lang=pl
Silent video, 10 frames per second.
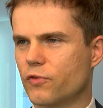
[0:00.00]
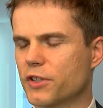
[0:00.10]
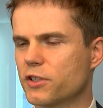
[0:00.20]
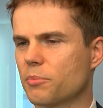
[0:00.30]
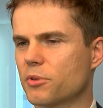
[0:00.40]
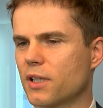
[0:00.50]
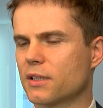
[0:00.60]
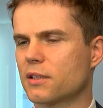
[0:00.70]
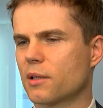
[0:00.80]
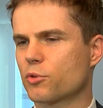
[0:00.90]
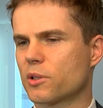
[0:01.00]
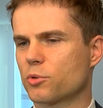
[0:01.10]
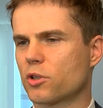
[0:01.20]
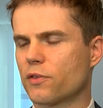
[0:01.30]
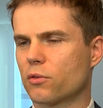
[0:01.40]
25 lat temu
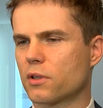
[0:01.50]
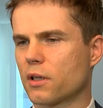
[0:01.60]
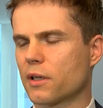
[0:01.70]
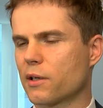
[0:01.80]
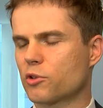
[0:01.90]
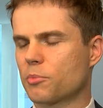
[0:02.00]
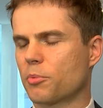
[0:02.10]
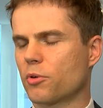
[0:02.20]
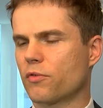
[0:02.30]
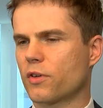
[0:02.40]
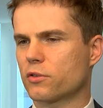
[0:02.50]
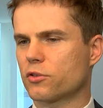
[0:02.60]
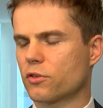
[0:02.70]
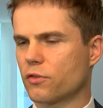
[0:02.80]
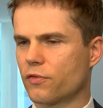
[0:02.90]
debiutował na giełdzie papierów
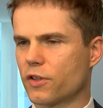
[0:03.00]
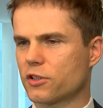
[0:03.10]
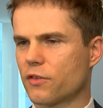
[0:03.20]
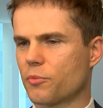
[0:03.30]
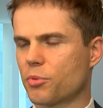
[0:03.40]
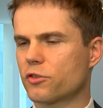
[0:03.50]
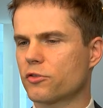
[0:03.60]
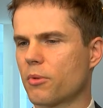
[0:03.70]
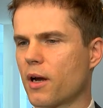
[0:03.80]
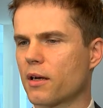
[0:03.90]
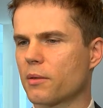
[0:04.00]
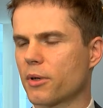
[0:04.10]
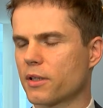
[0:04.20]
wartościowych w Warszawie pierwszy bank,